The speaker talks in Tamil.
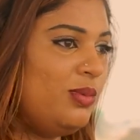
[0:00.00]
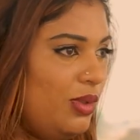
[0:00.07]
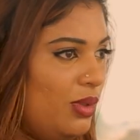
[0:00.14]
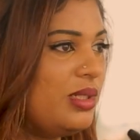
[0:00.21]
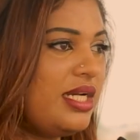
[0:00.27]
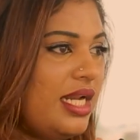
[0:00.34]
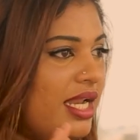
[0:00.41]

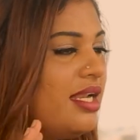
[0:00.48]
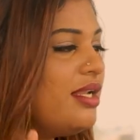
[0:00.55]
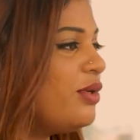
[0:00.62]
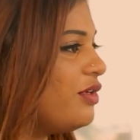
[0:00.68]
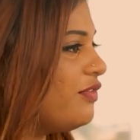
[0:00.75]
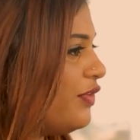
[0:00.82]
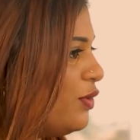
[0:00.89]
உங்களுக்கு நல்ல
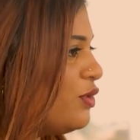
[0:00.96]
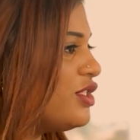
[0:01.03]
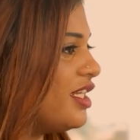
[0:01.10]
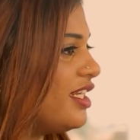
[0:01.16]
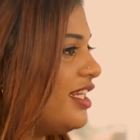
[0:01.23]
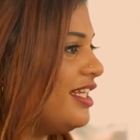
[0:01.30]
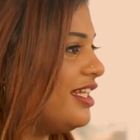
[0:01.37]
ஒரு
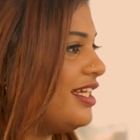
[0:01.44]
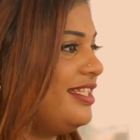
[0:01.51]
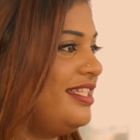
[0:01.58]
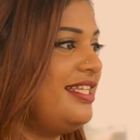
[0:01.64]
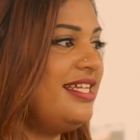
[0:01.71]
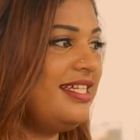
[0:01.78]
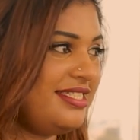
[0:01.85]
ஃப்யூச்சர் இருக்குது
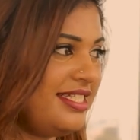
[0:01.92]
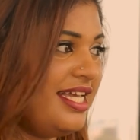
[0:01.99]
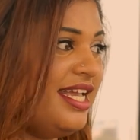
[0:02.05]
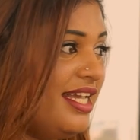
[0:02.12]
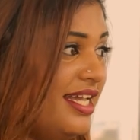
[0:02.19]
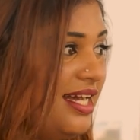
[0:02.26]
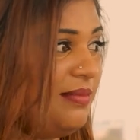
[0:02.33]
இதில்
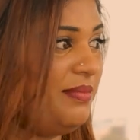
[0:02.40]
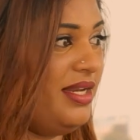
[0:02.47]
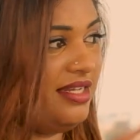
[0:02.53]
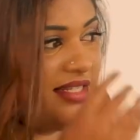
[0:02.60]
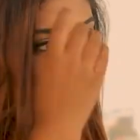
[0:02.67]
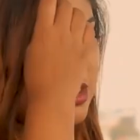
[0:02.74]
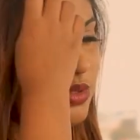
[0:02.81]
செய்யுங்க
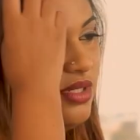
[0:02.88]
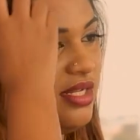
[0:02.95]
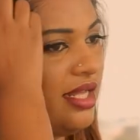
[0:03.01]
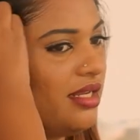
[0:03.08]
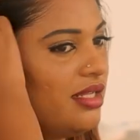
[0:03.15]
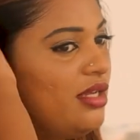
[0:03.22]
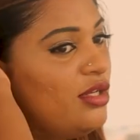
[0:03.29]
அப்படின்னு தான்
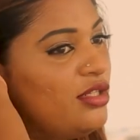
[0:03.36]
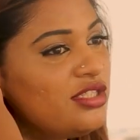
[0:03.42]
சொன்னார்